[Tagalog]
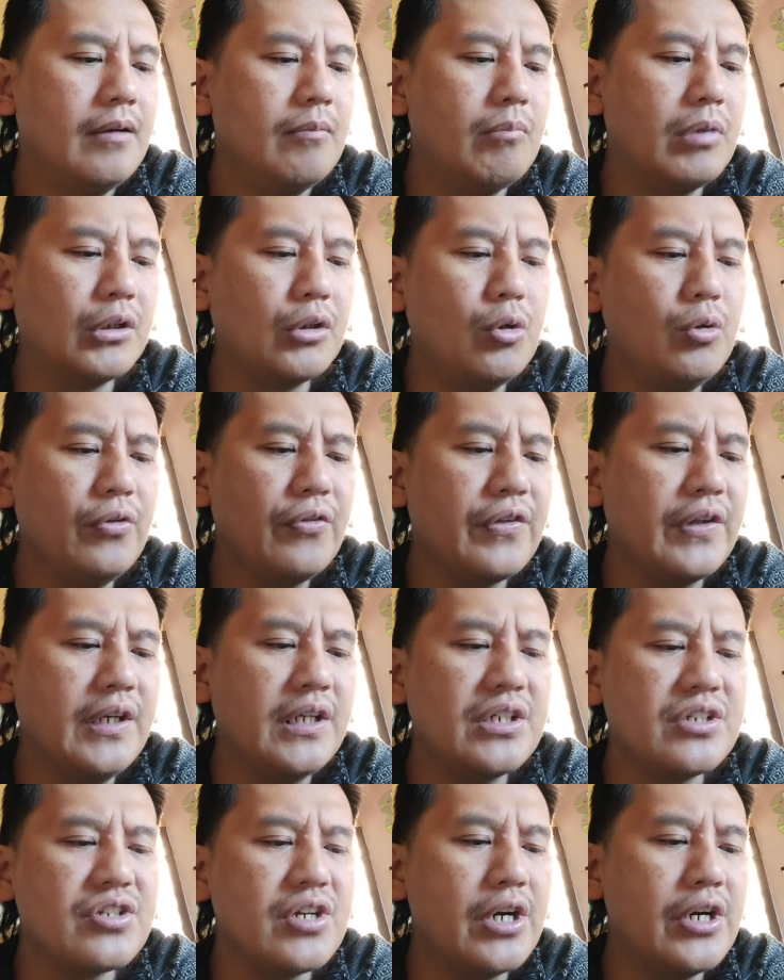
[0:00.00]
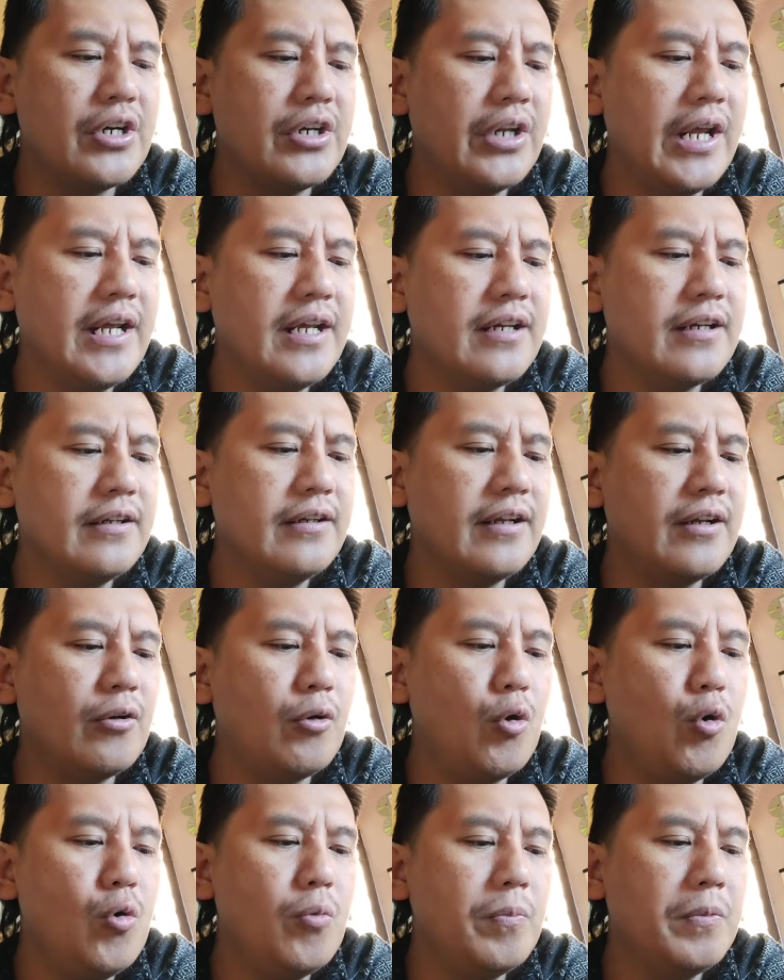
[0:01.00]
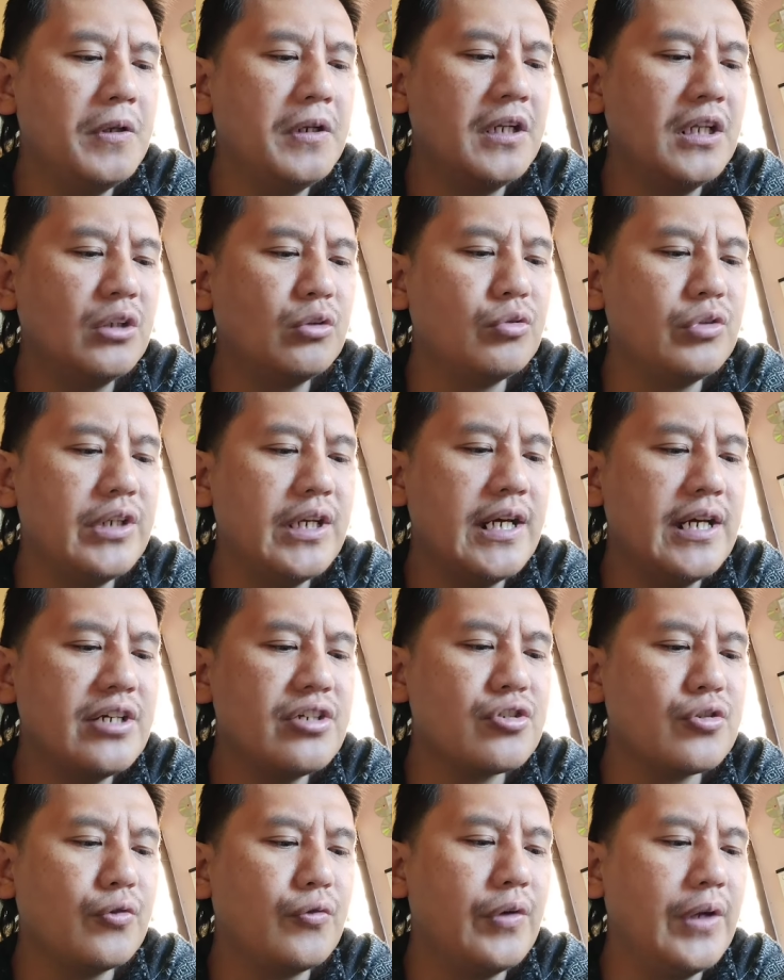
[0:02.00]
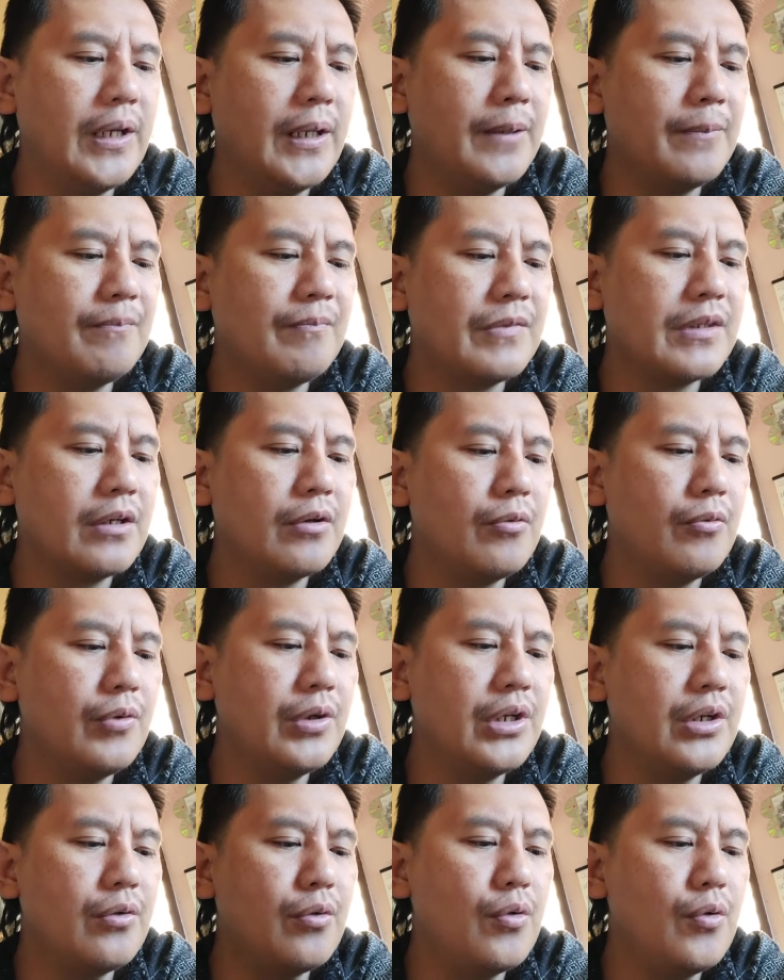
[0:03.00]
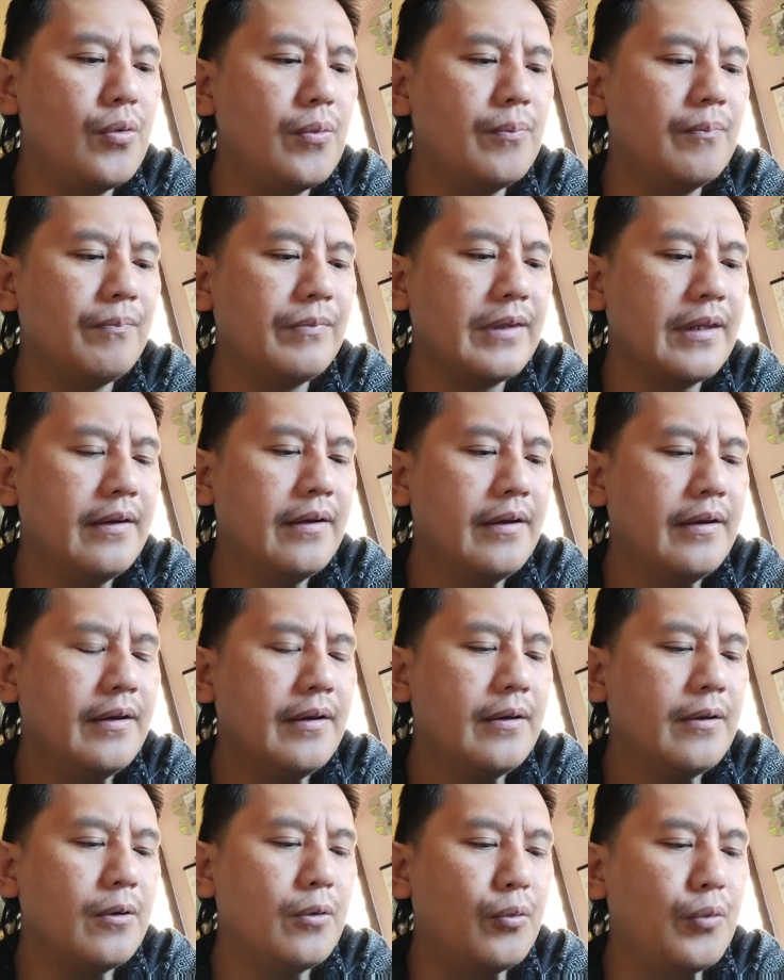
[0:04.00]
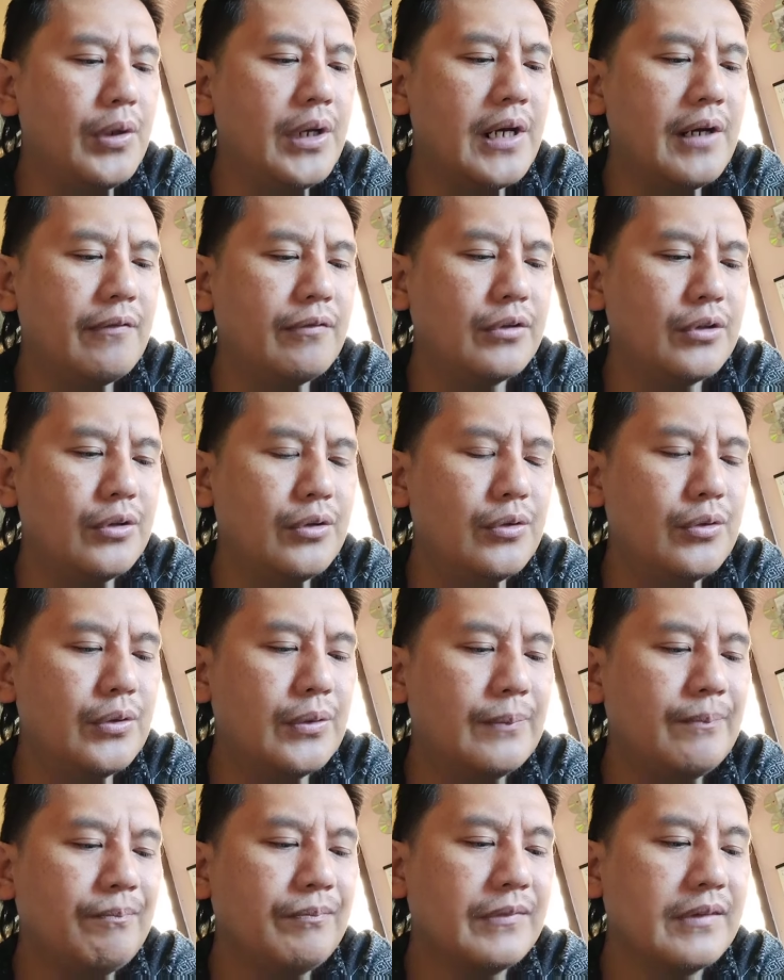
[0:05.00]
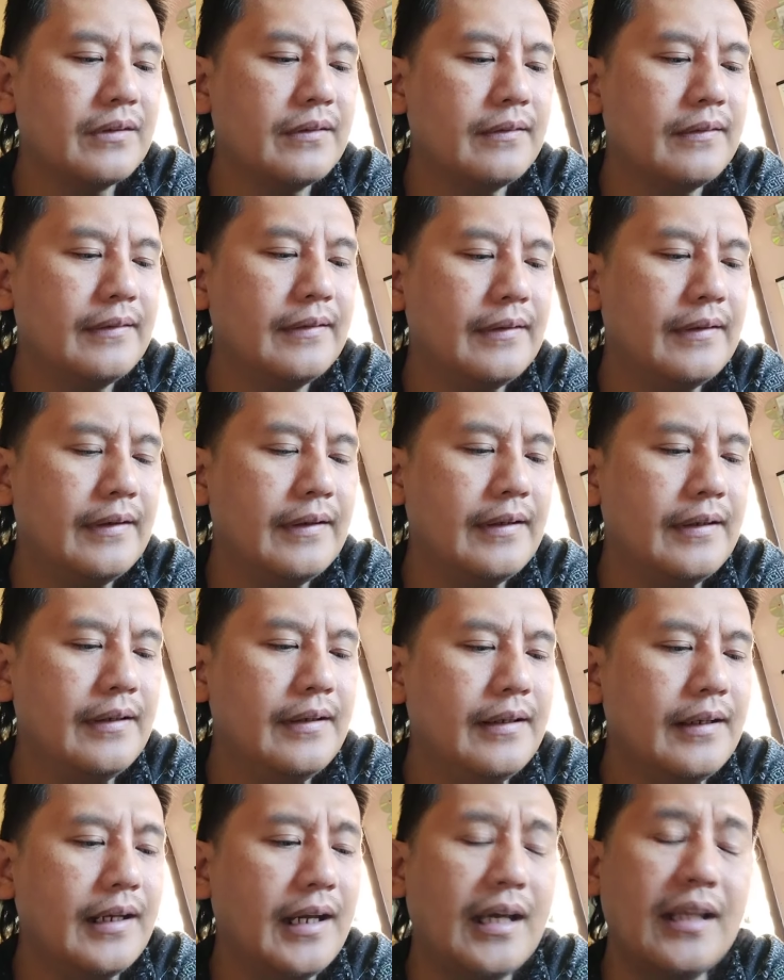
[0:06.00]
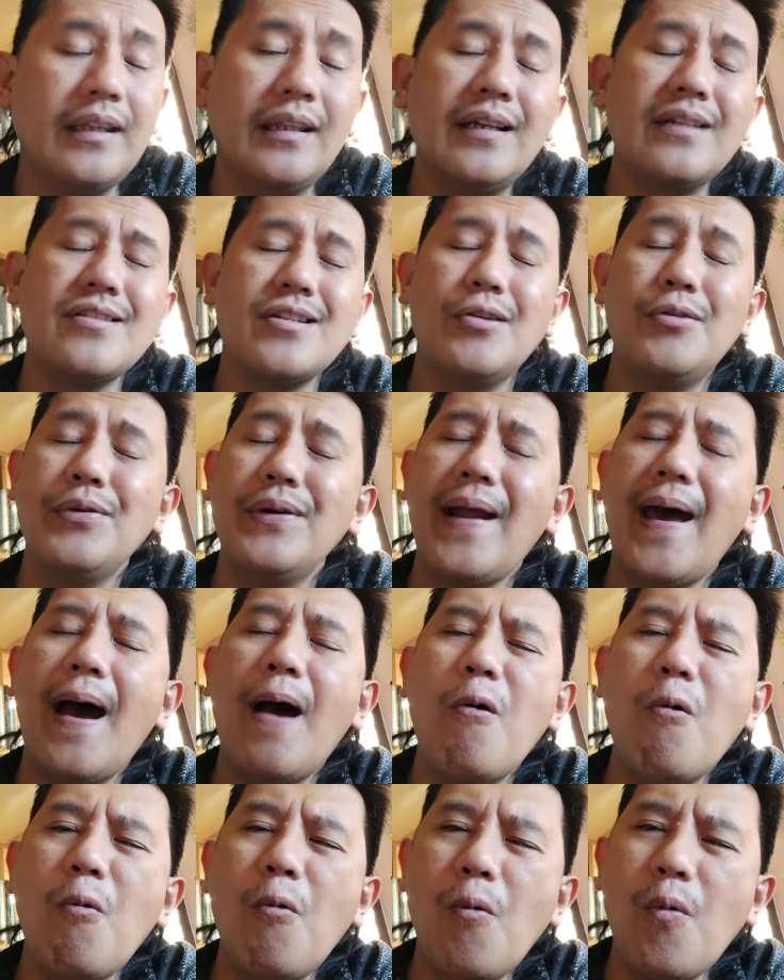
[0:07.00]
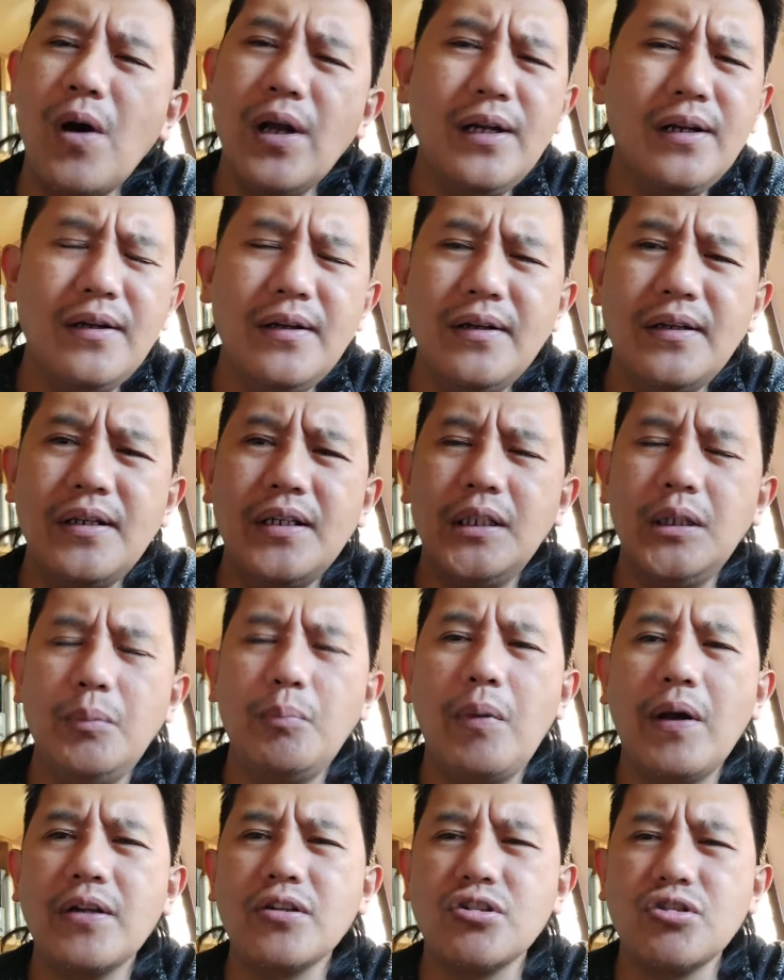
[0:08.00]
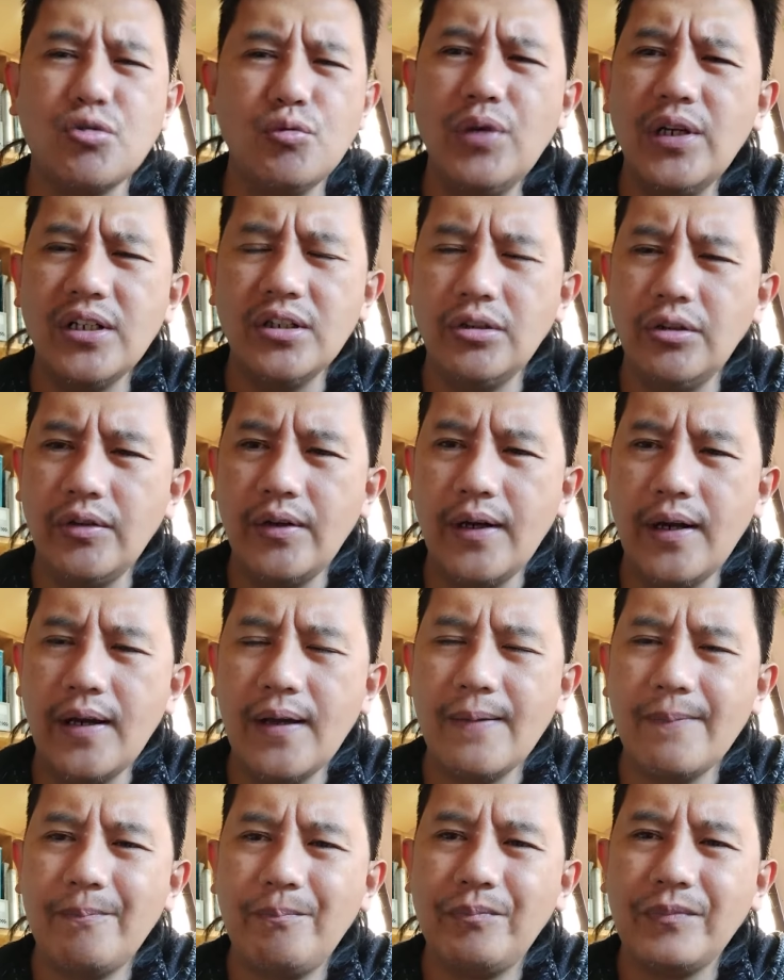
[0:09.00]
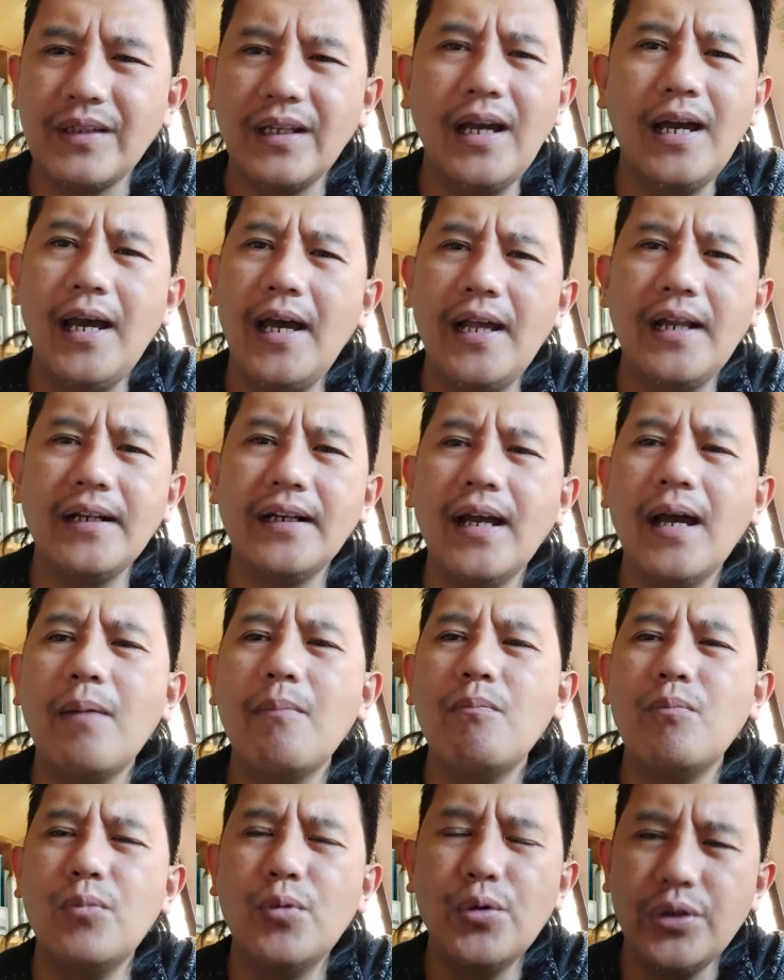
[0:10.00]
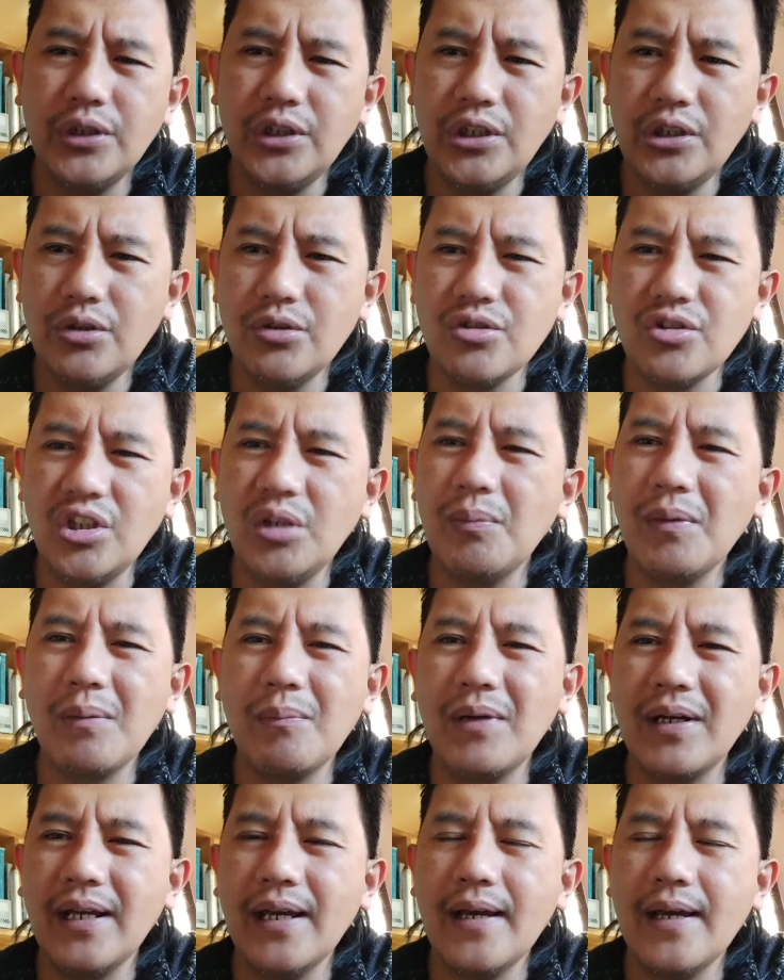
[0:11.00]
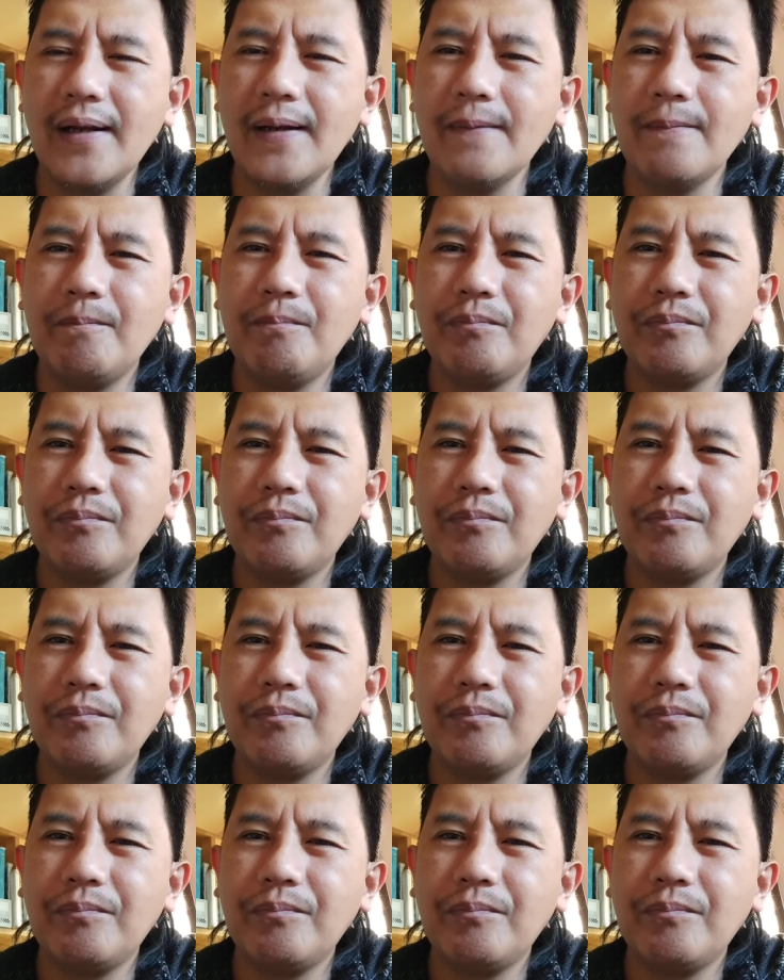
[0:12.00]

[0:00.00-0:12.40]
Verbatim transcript: But all things are naked and open unto the eyes of him with whom we have to do. Kat manasawon awan iti parswad iti daga. Ngahan nga amu iti Dios ti mangyari.